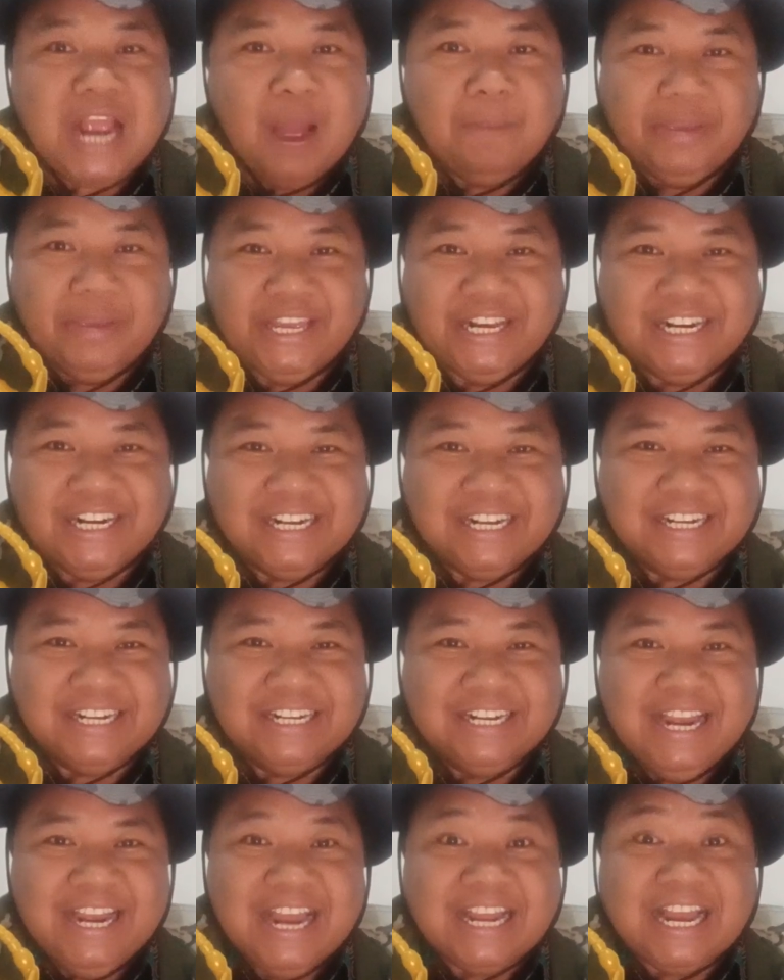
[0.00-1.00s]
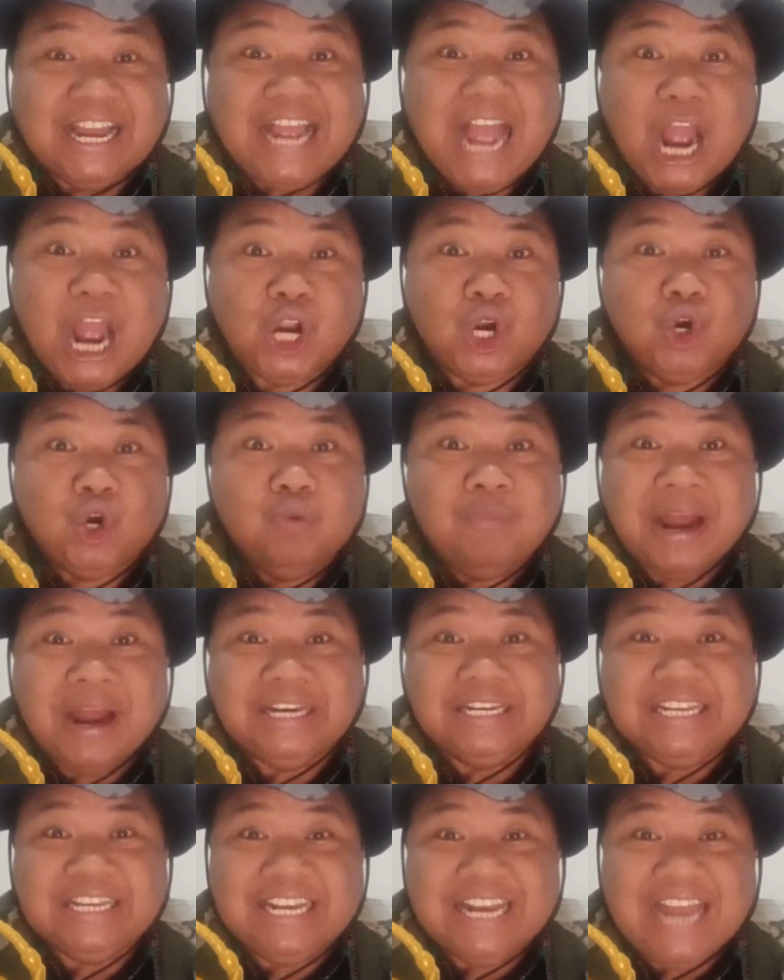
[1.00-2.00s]
kamir,
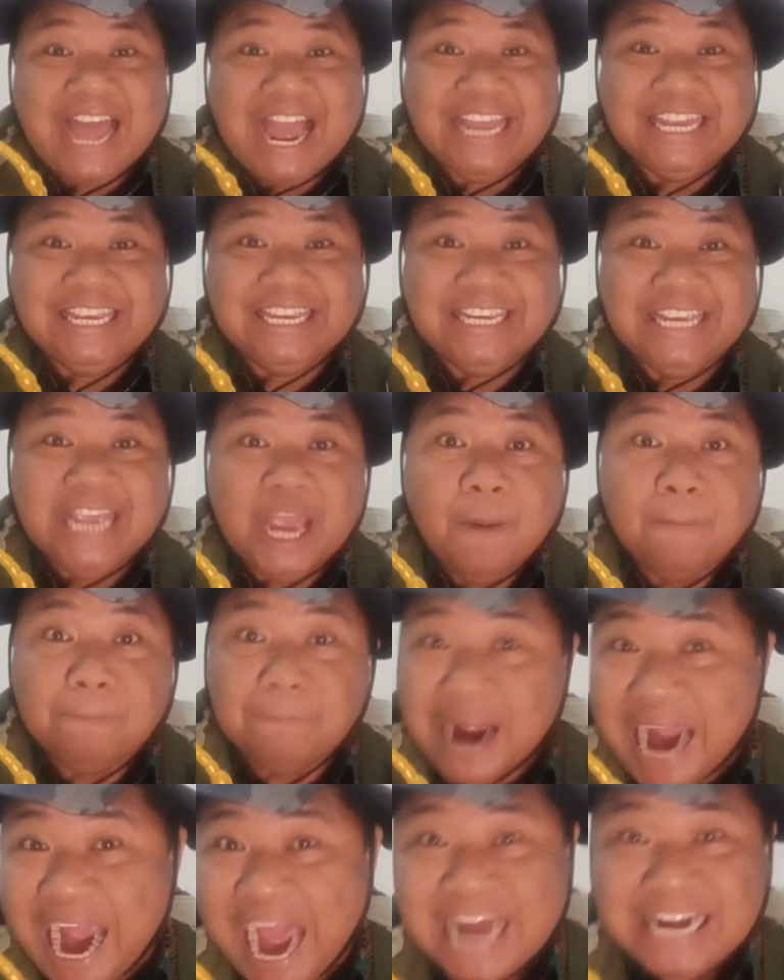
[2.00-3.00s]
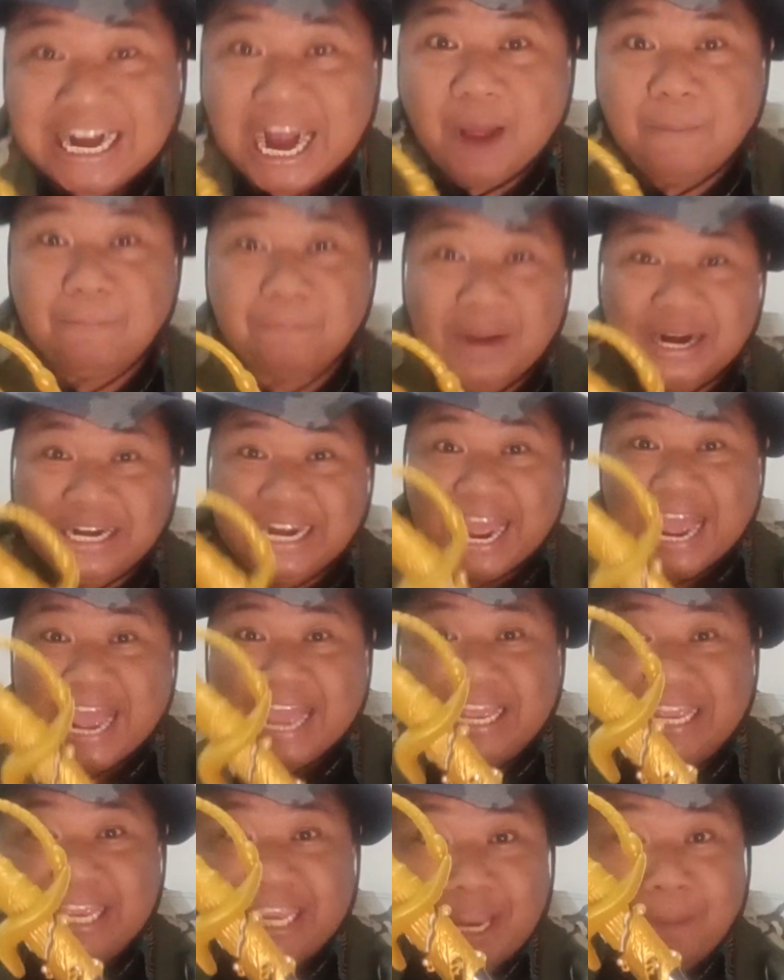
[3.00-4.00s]
kekaguman ilahi mengarah
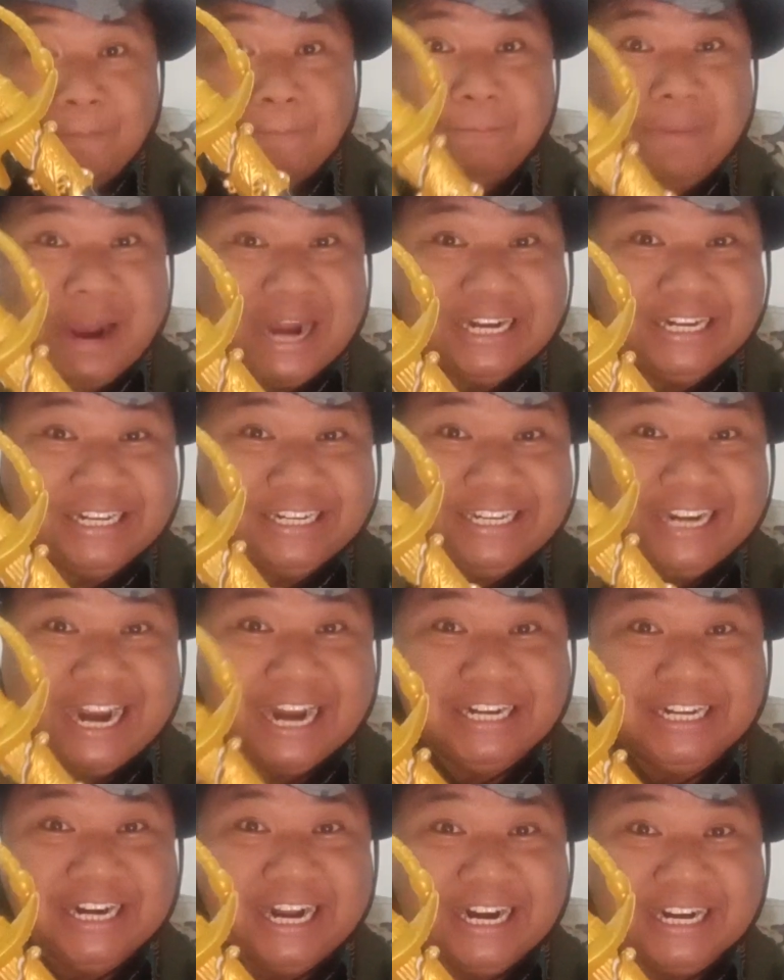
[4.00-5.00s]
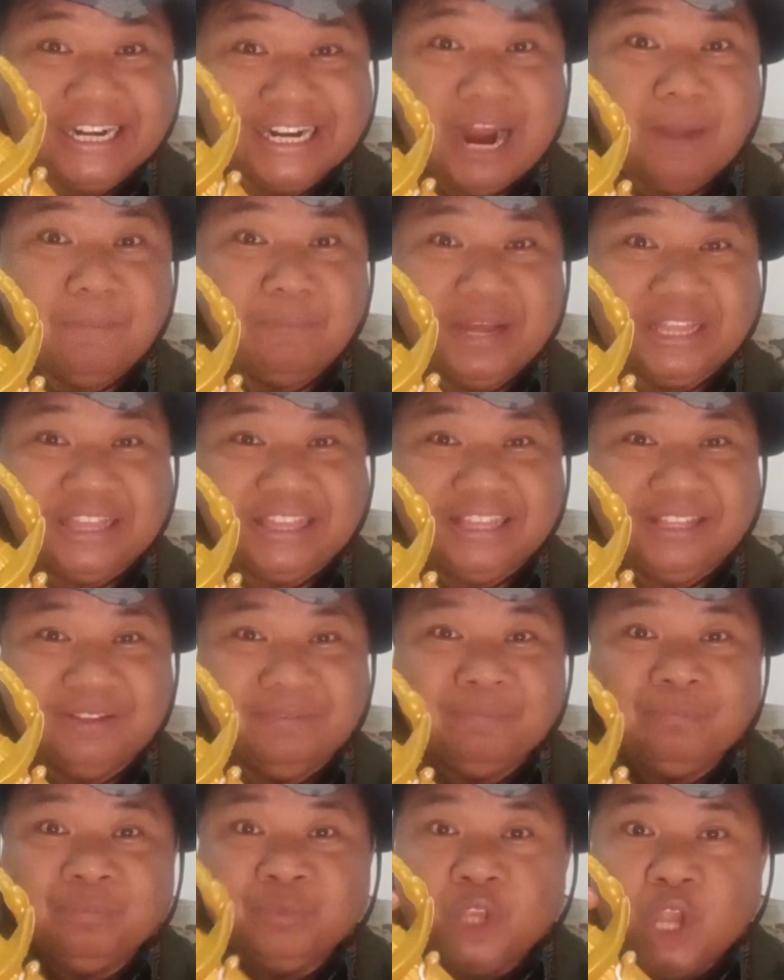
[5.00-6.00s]
pada iman dan rahmat.
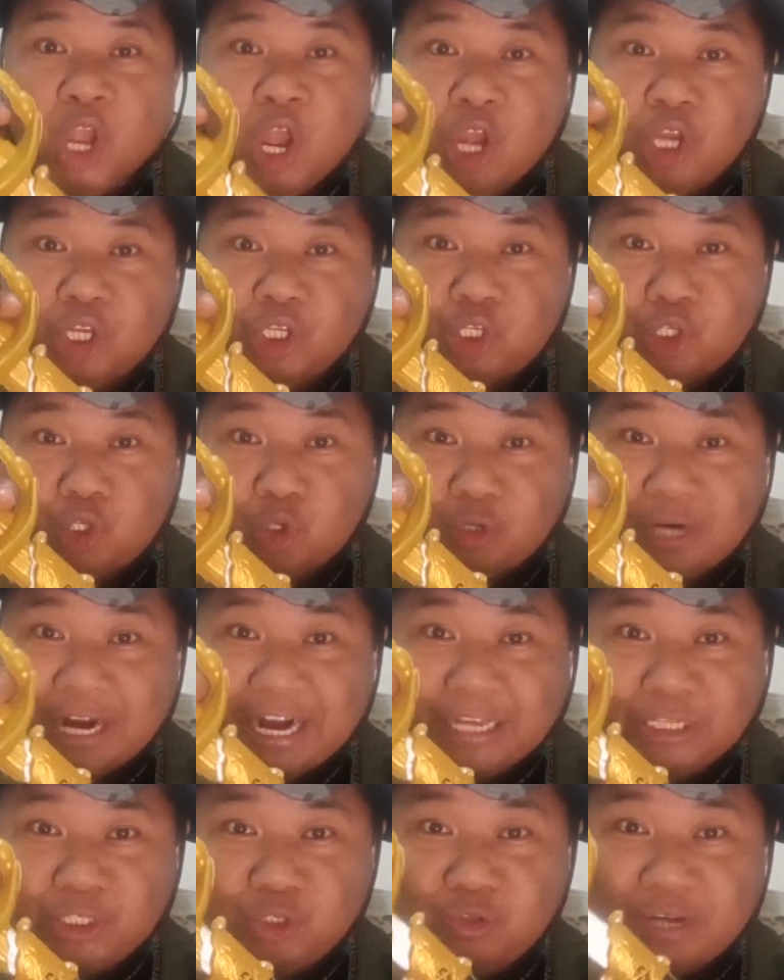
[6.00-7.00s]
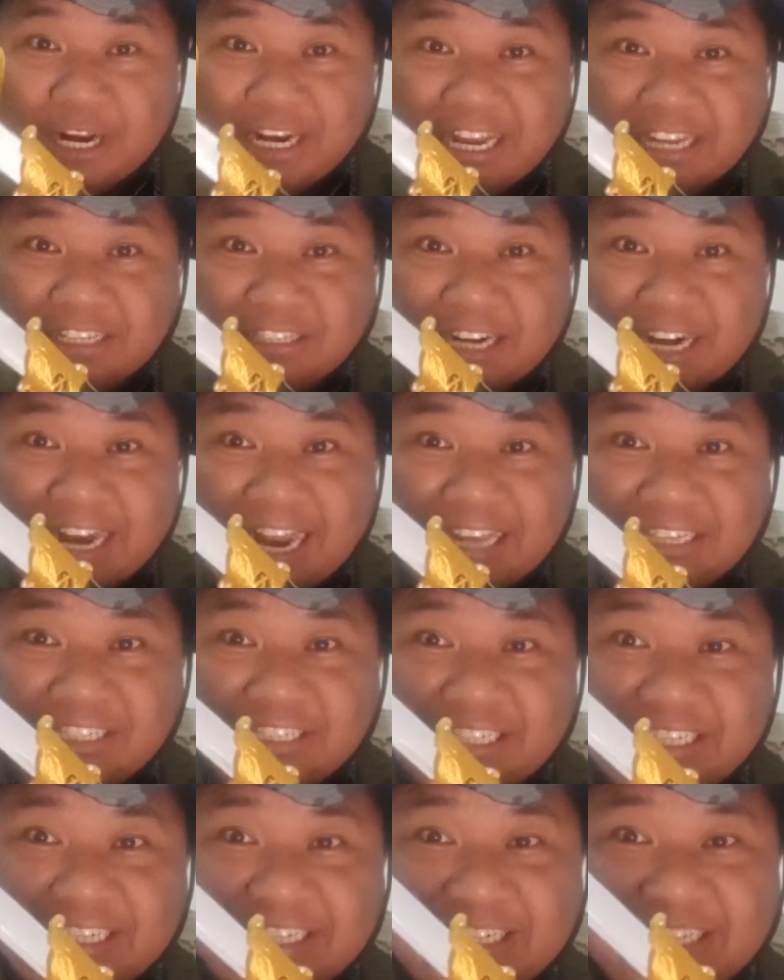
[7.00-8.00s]
Saudara-saudari yang
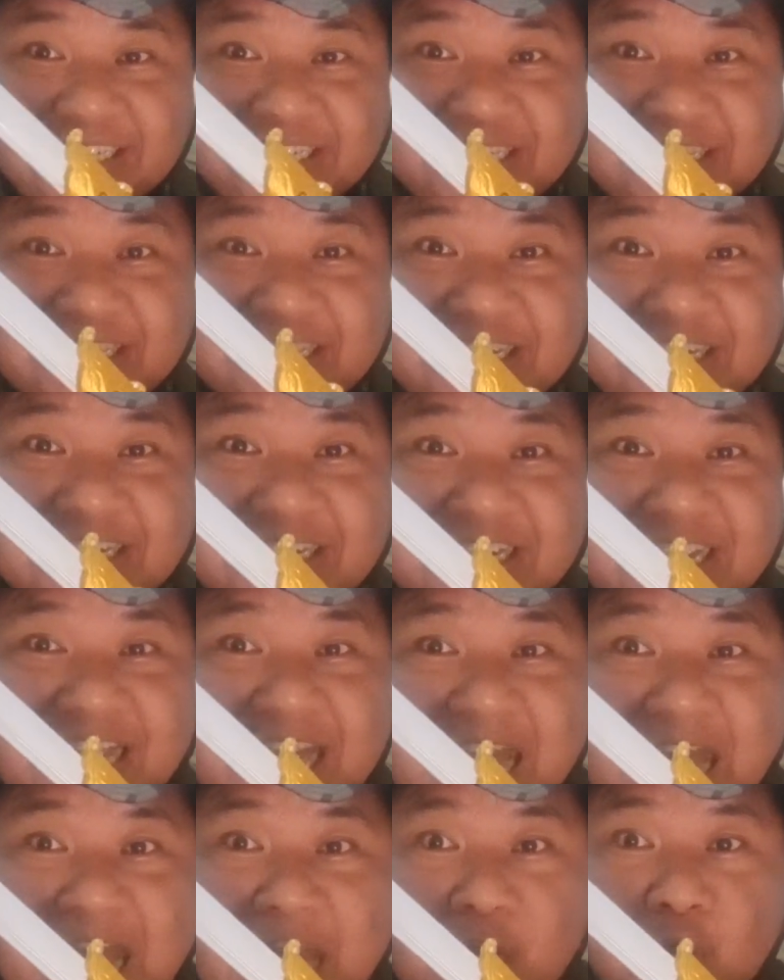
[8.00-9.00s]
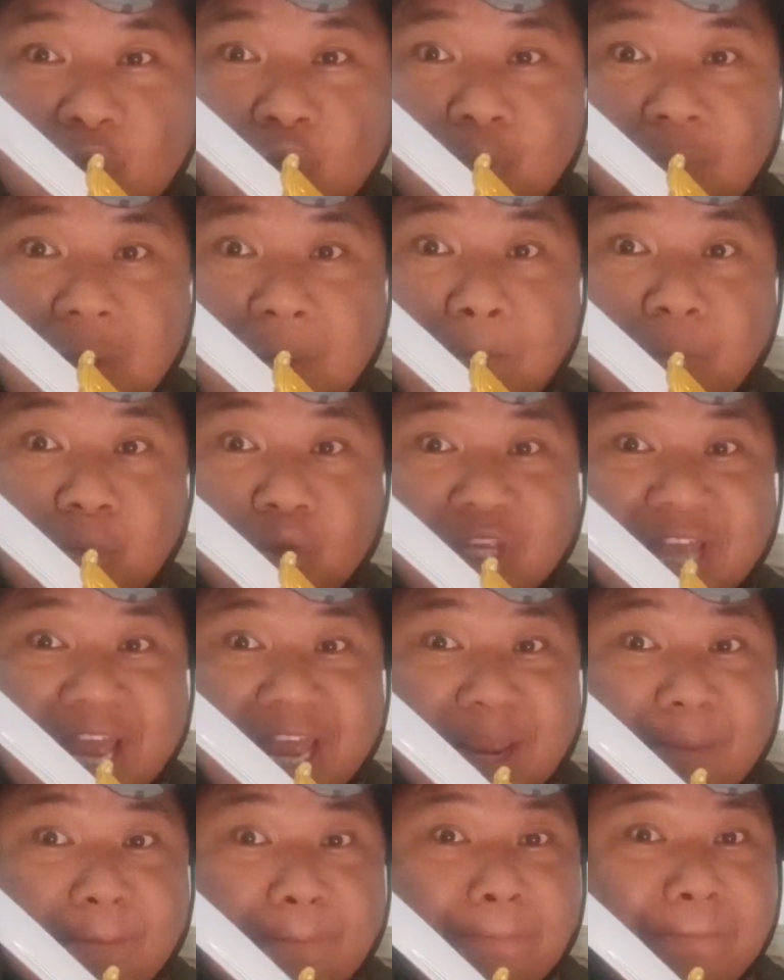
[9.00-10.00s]
terkasih, aku
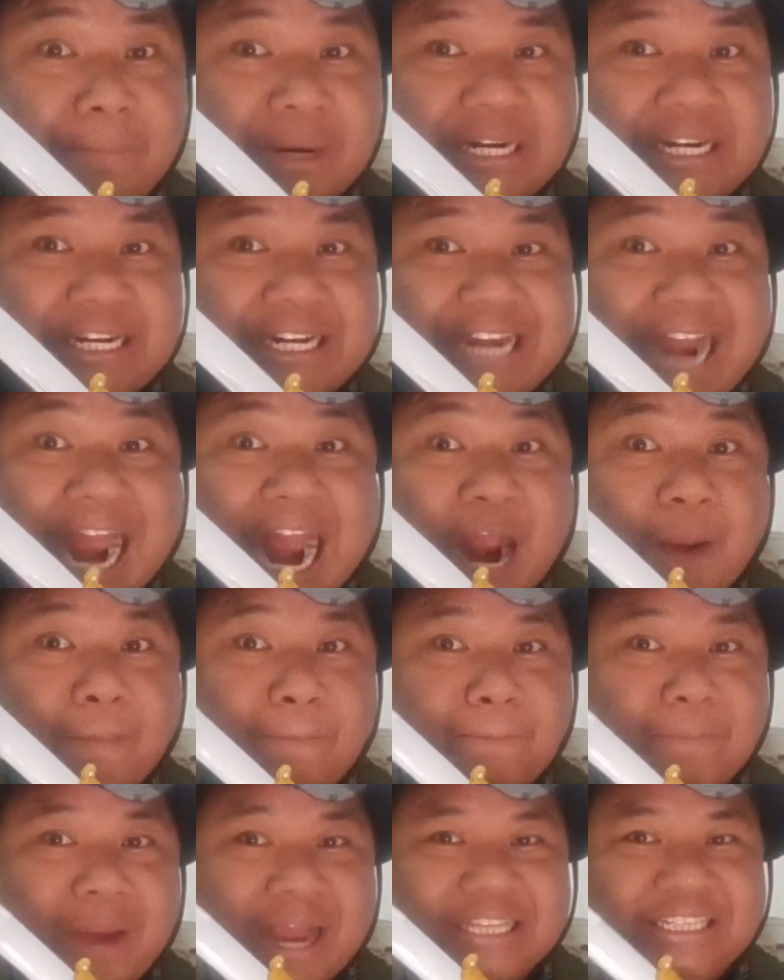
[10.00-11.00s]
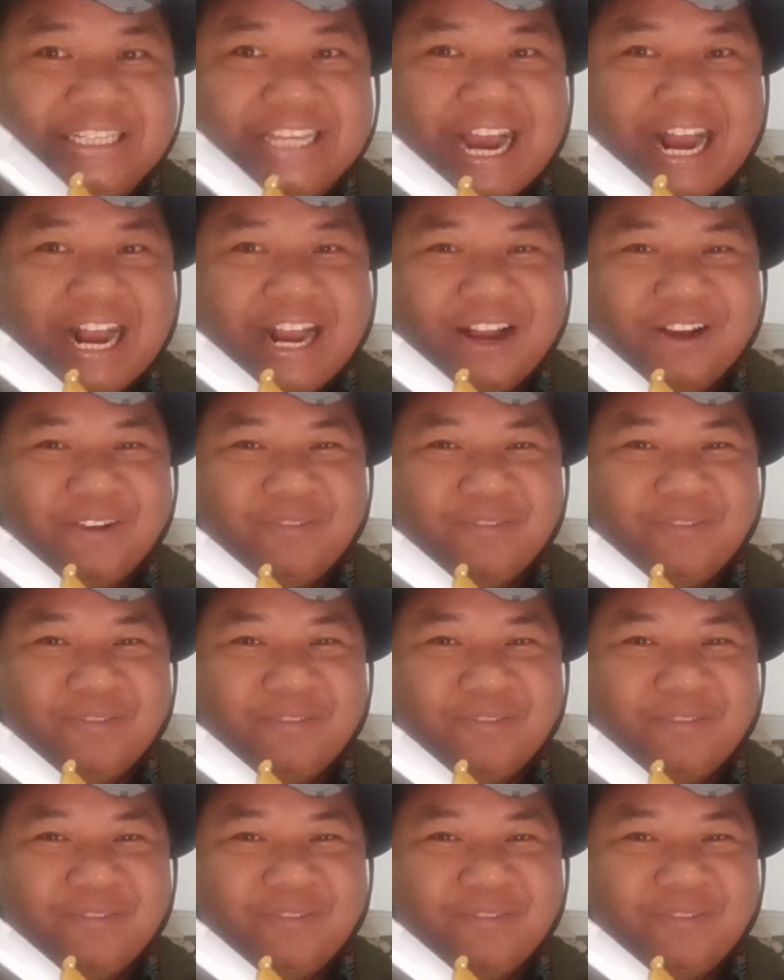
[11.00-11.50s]
mempunyai pedang panjang.